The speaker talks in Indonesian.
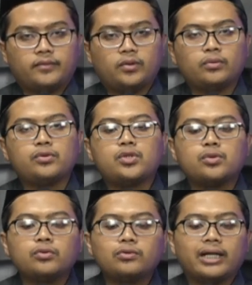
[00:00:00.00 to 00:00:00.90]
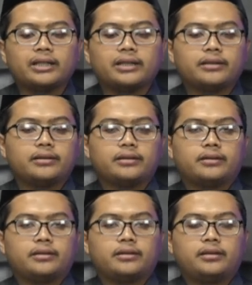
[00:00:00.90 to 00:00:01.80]
tujuan
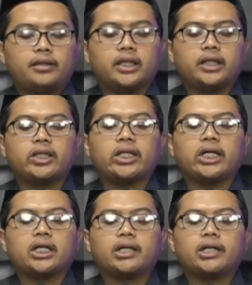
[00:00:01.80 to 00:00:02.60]
tentang